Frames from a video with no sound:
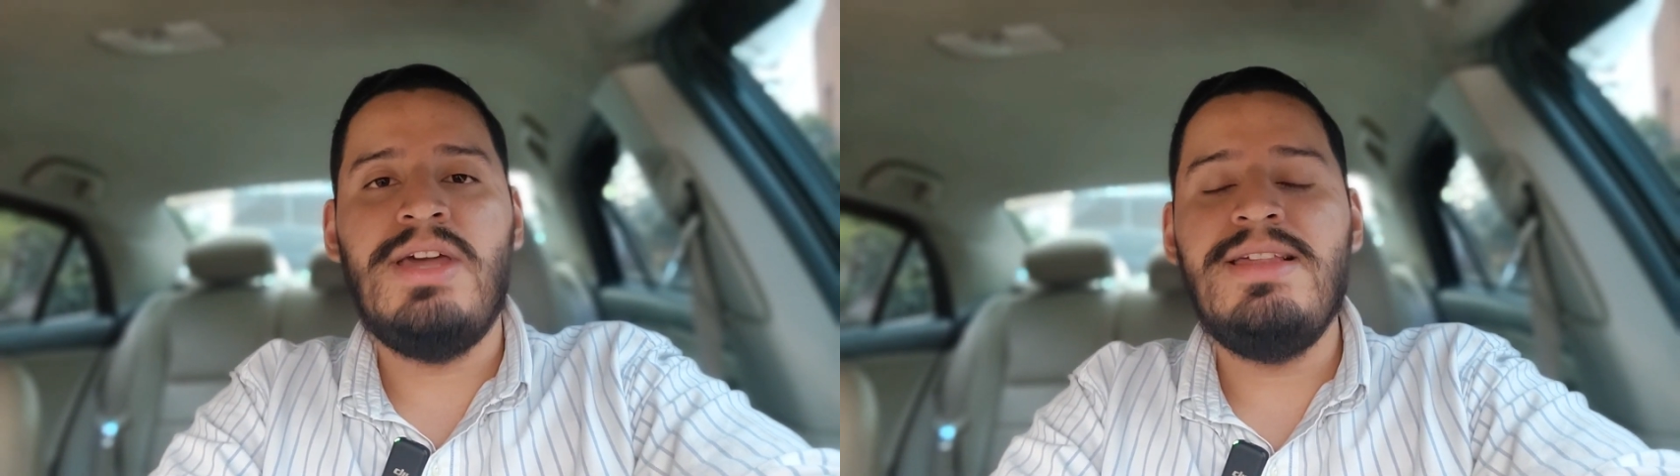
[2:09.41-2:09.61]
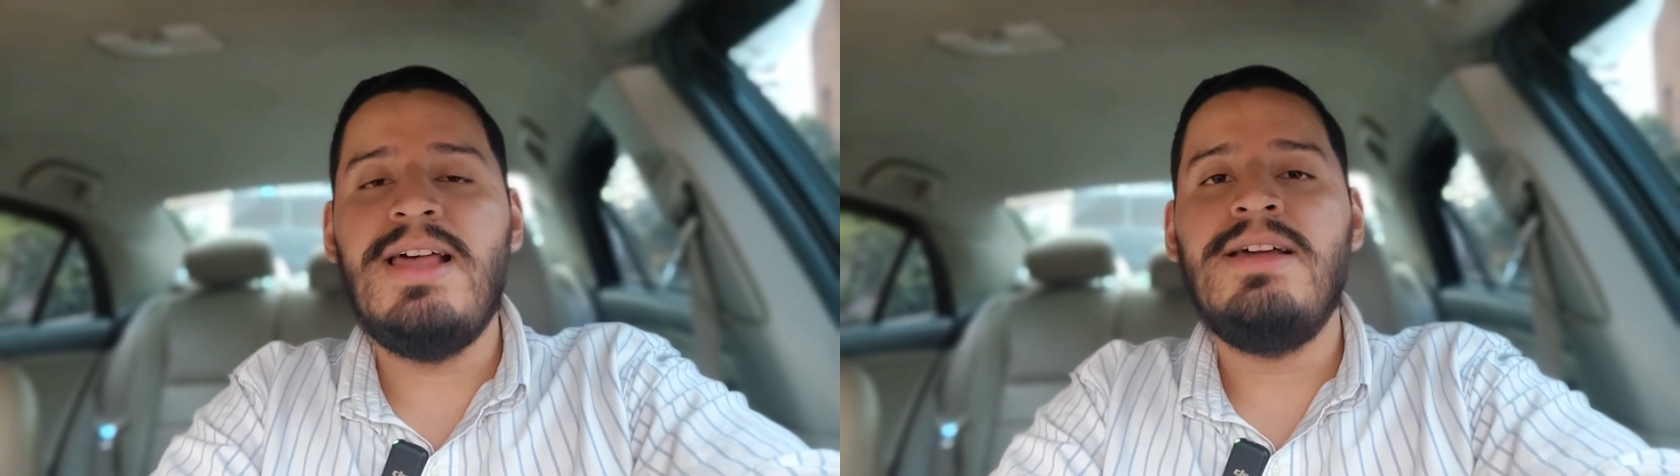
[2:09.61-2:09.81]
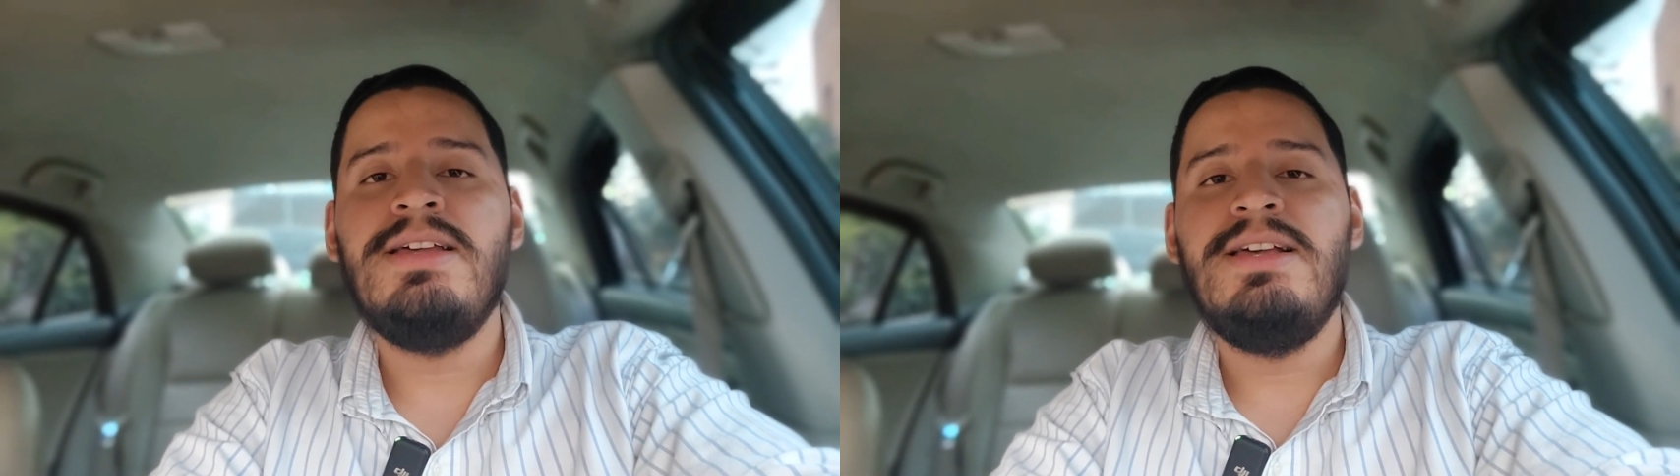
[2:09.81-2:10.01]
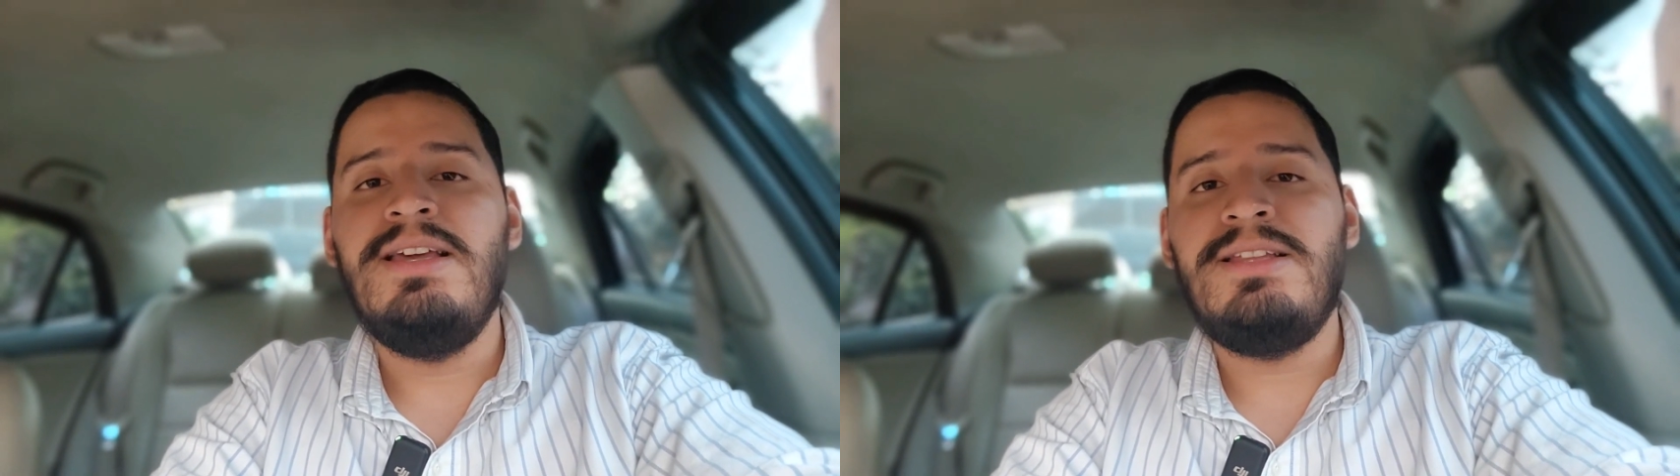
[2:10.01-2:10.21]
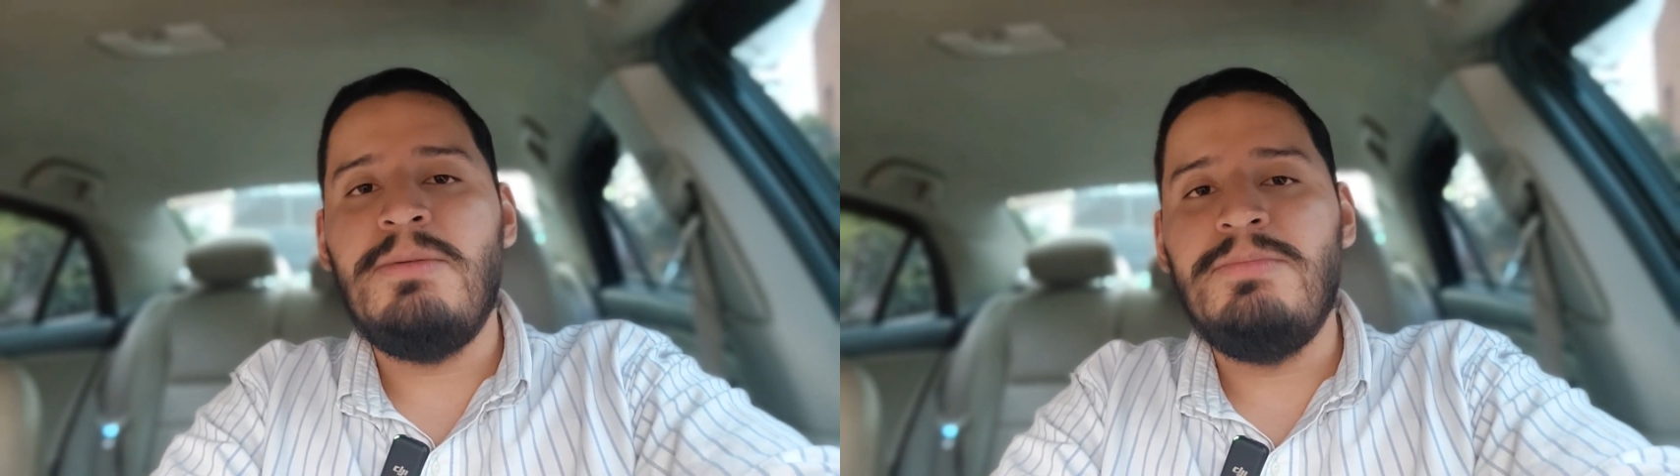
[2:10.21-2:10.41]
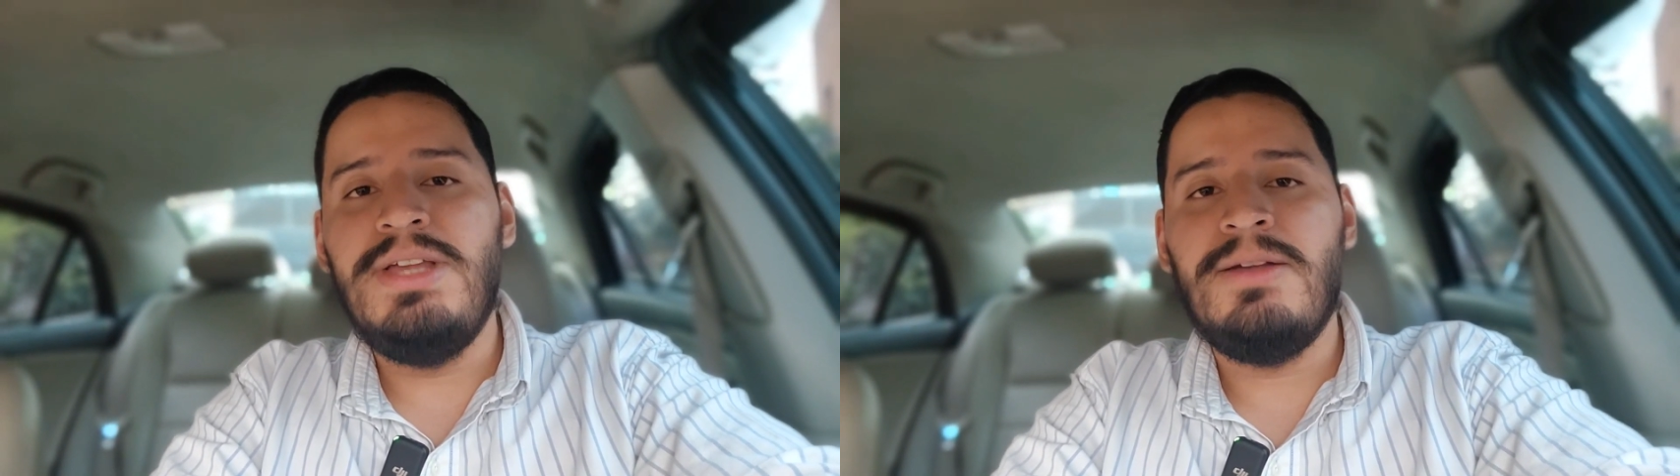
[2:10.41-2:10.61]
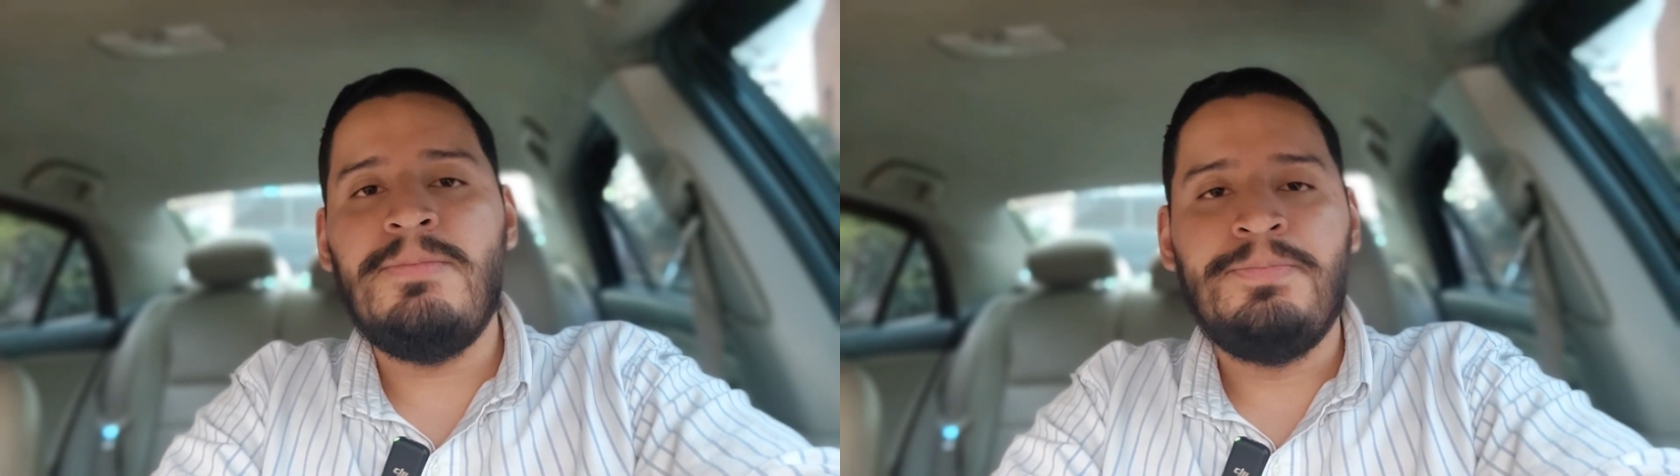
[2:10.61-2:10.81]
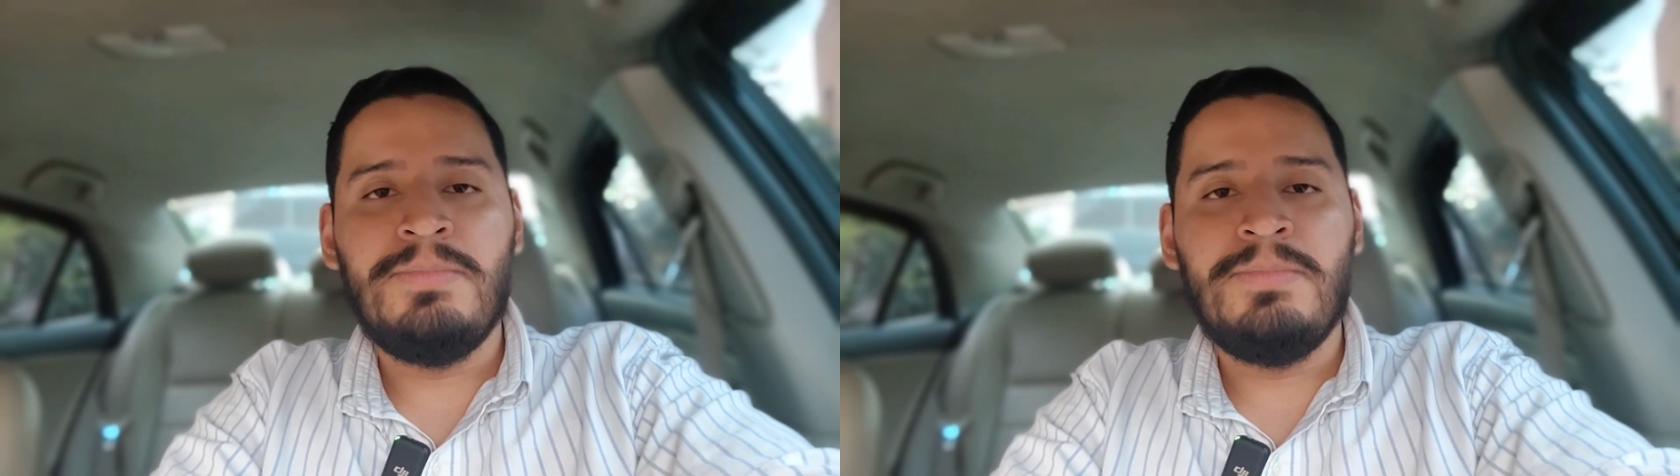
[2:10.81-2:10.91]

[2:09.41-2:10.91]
de ida, y también